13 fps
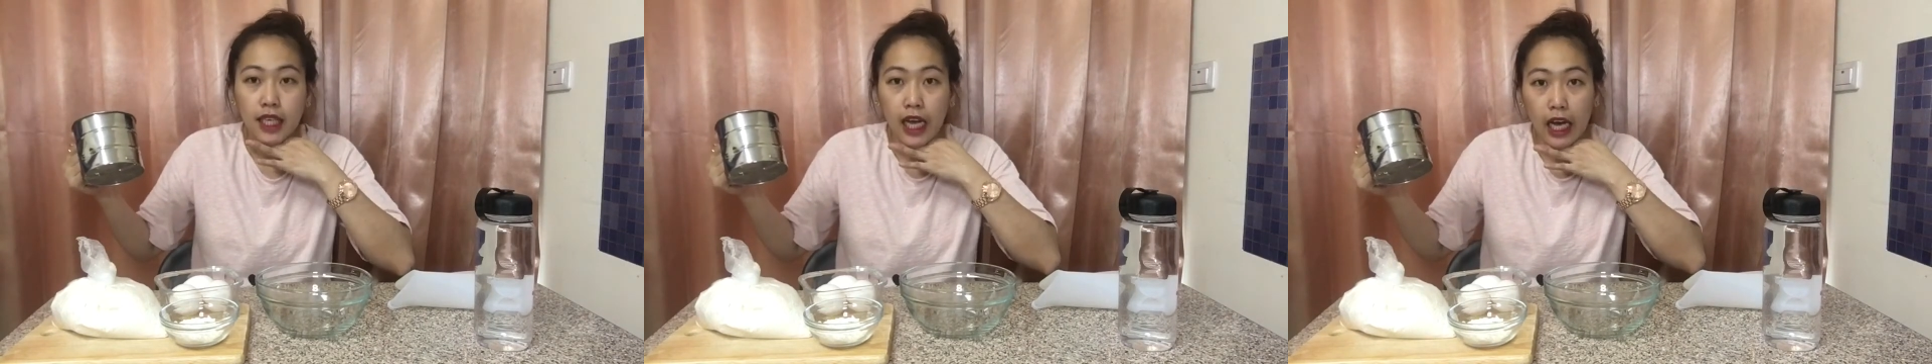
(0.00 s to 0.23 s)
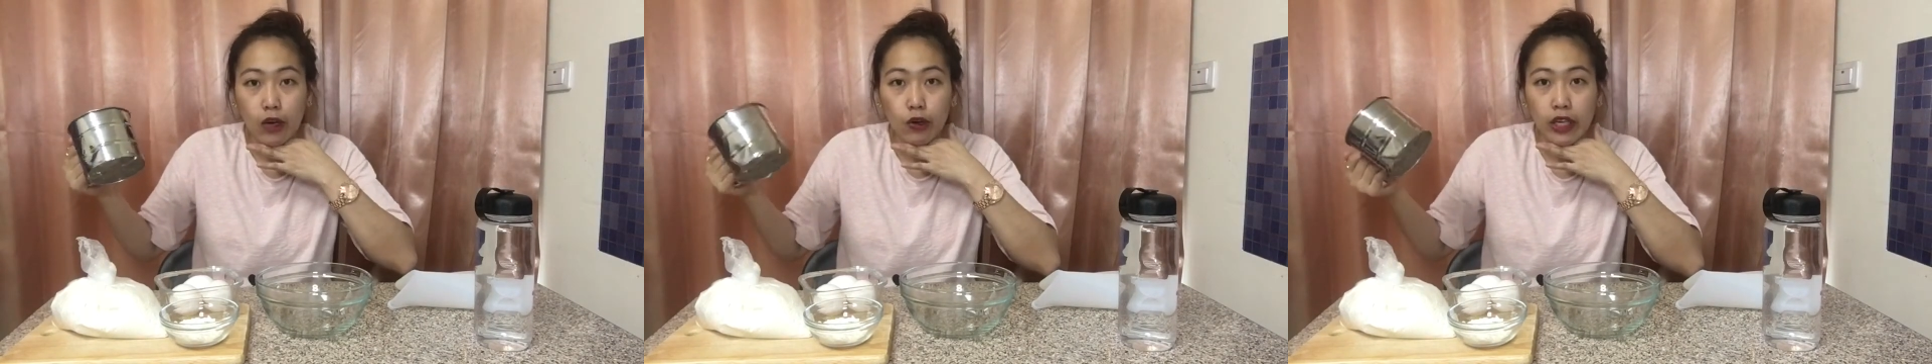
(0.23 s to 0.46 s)

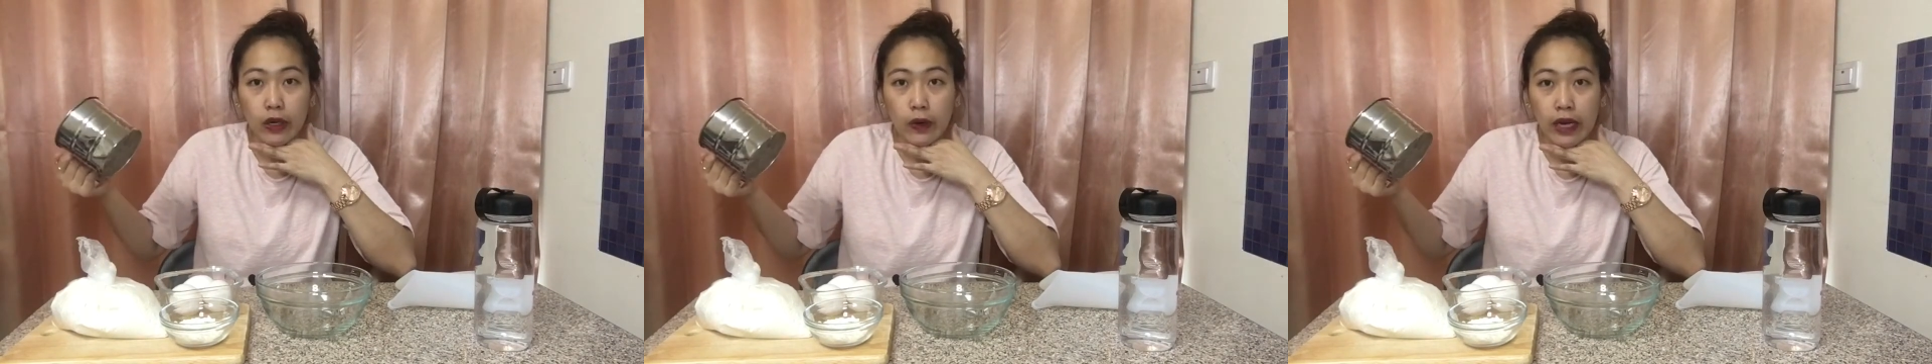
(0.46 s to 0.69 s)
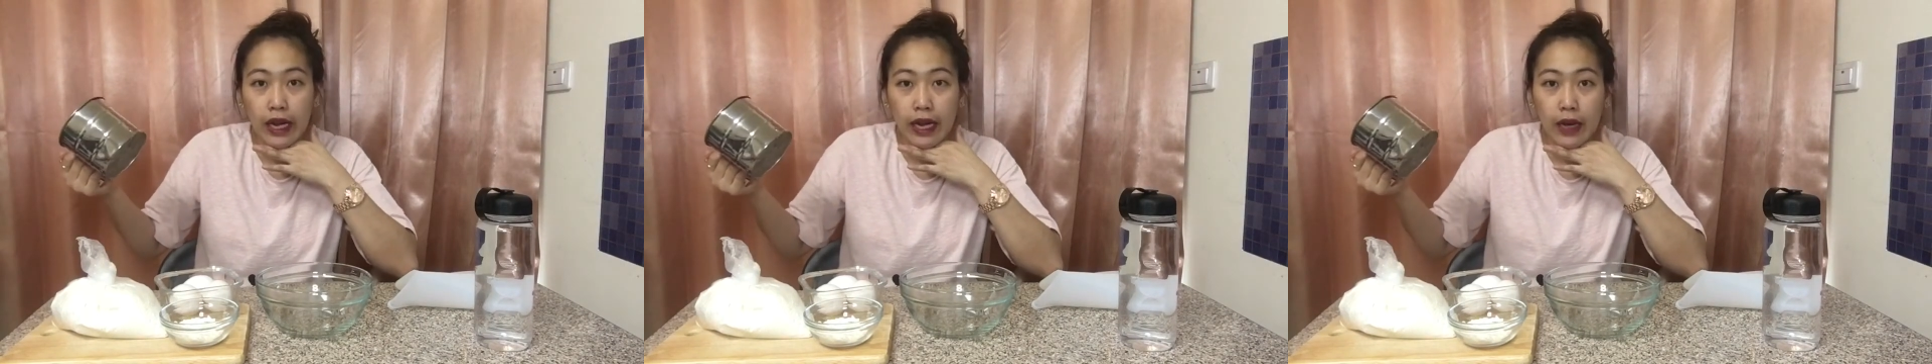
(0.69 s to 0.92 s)
ang una kong
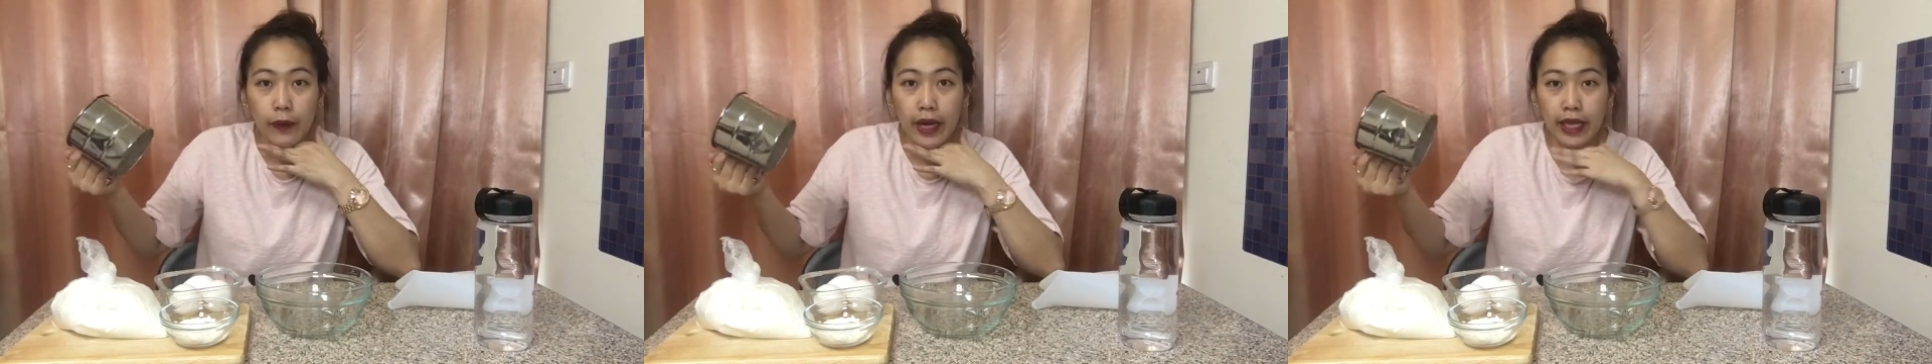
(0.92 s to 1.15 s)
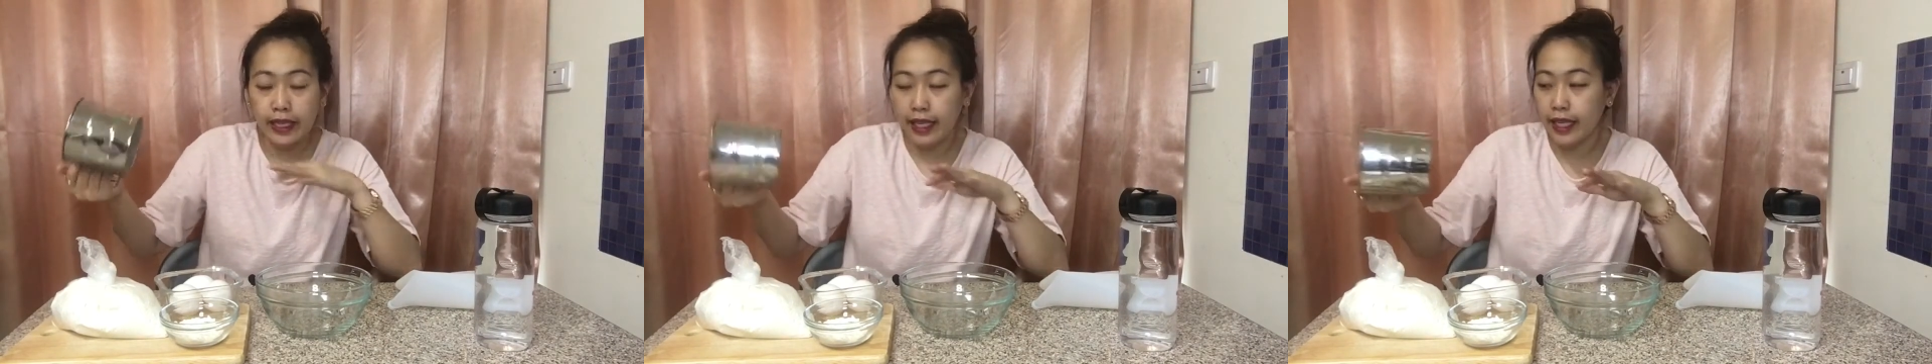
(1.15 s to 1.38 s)

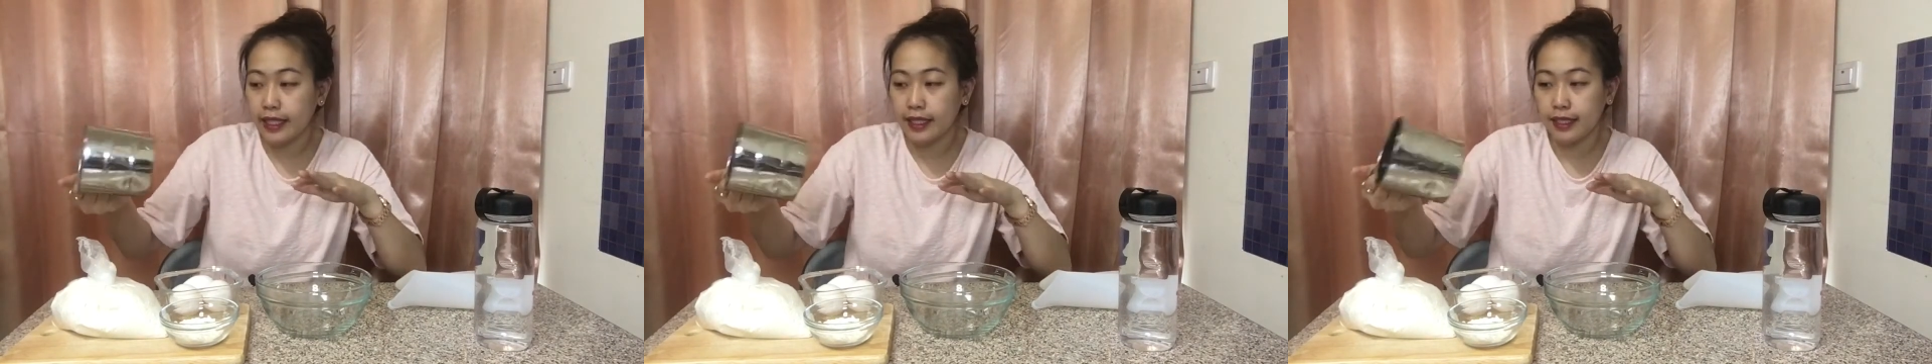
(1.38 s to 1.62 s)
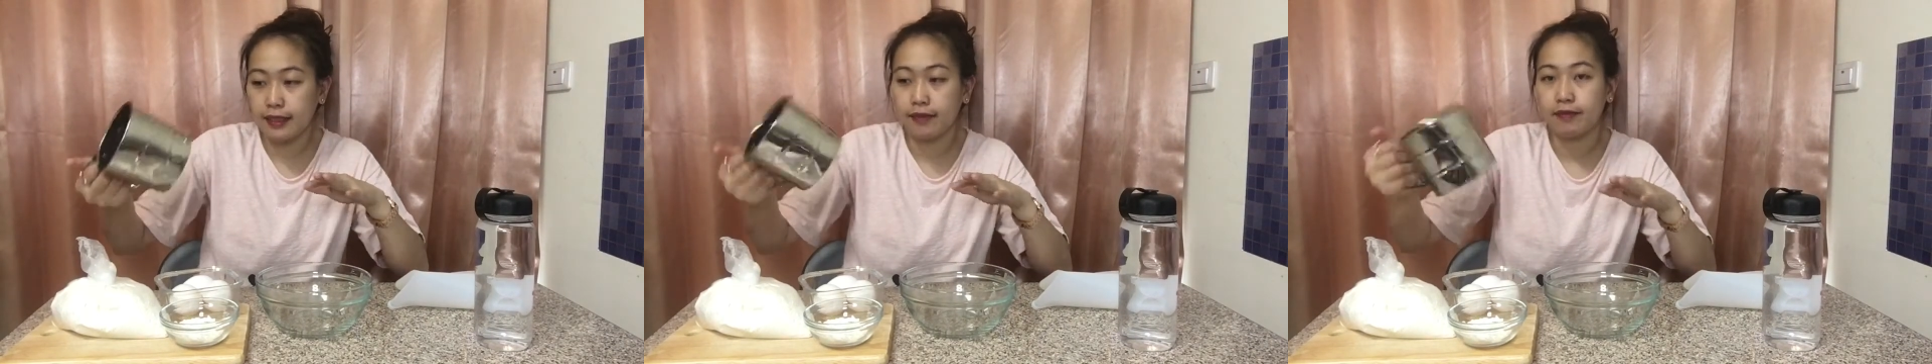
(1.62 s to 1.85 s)
gagawin
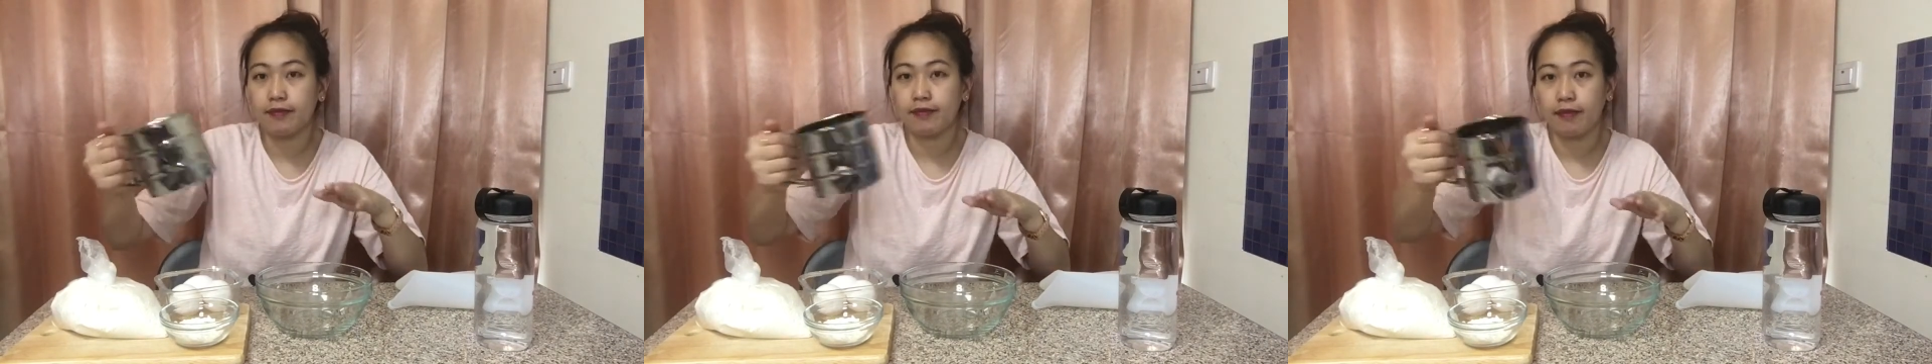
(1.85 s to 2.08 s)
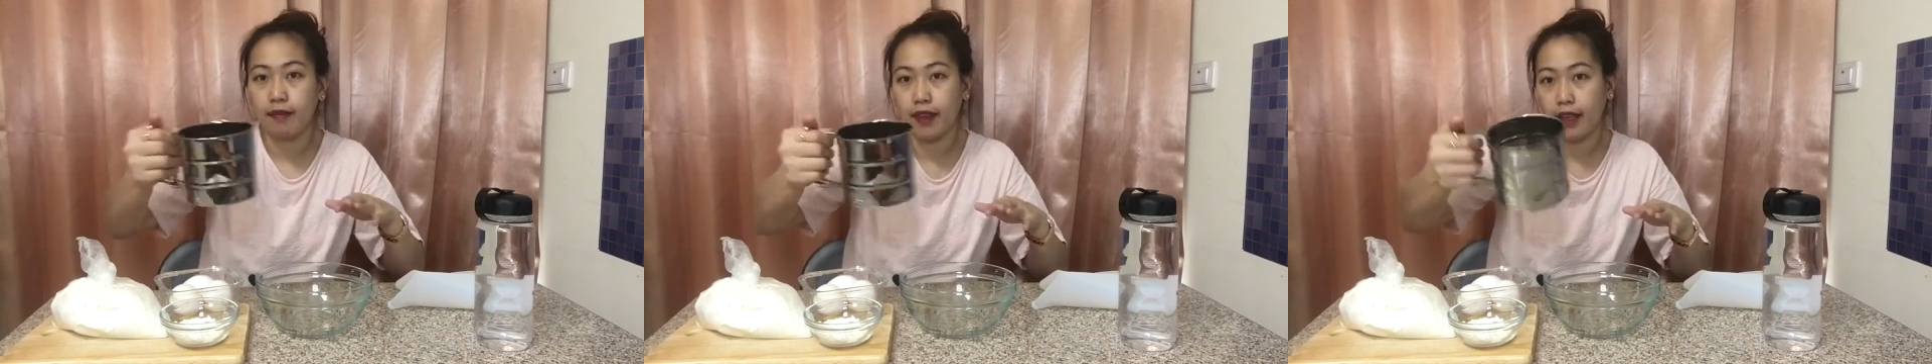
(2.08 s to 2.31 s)
is,
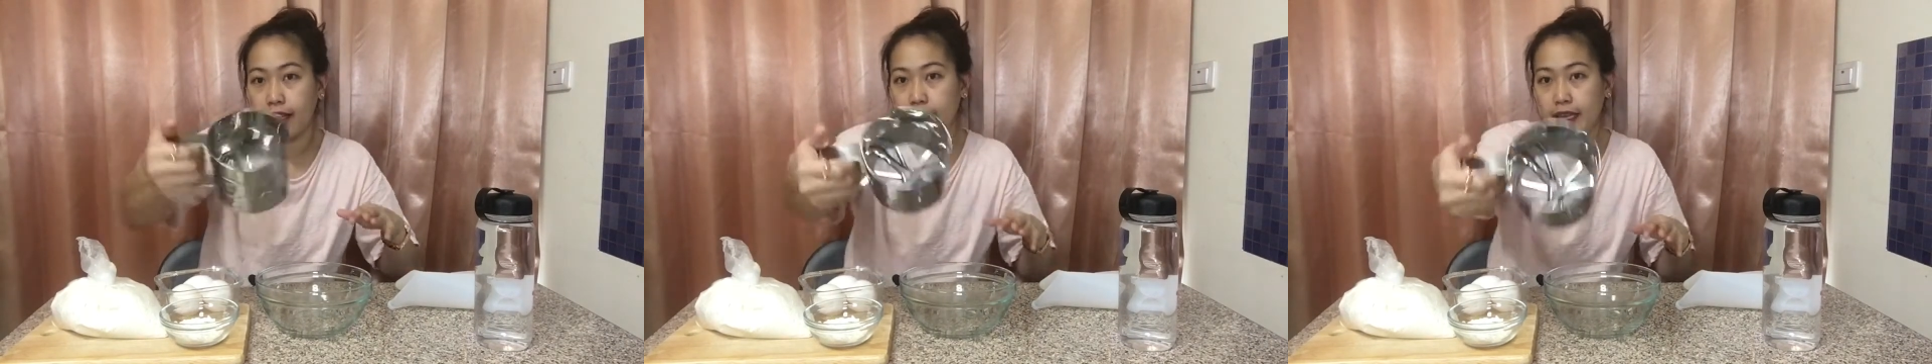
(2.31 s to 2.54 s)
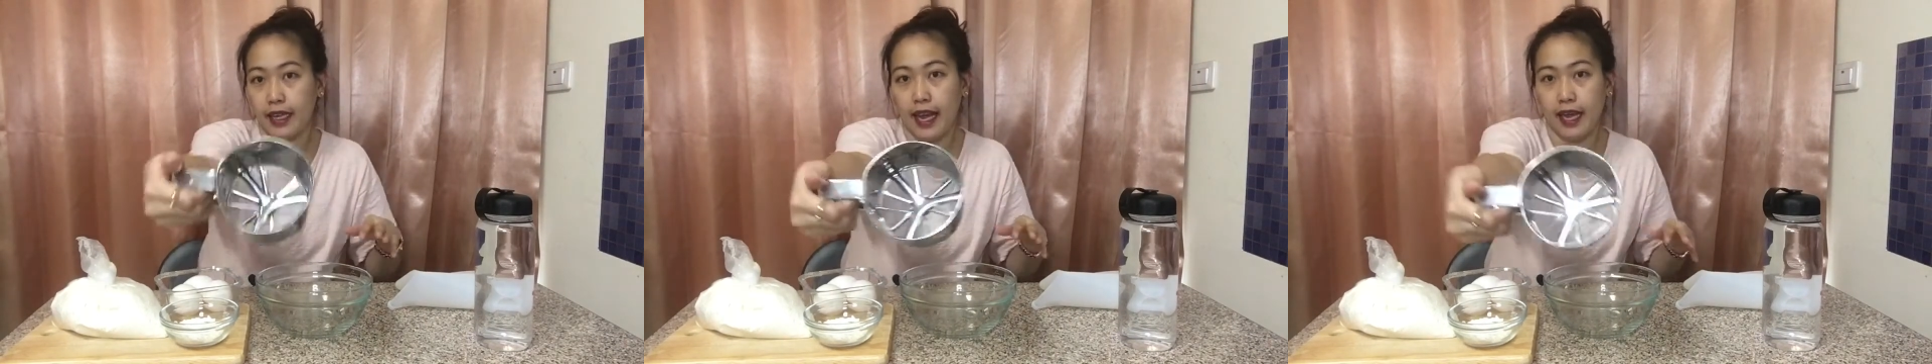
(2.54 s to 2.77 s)

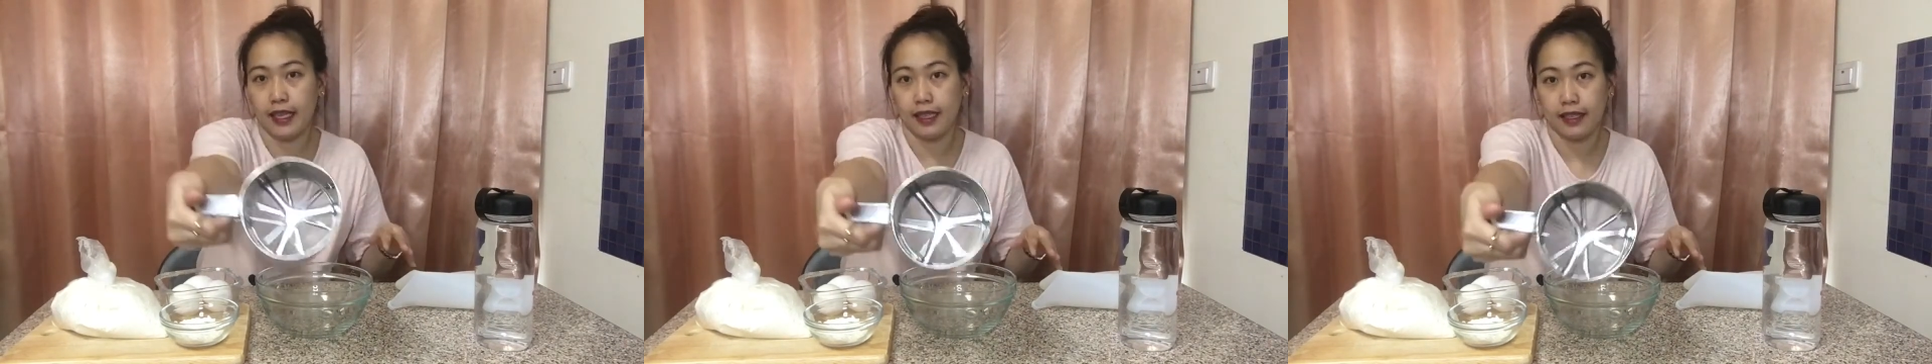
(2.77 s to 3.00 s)
yan,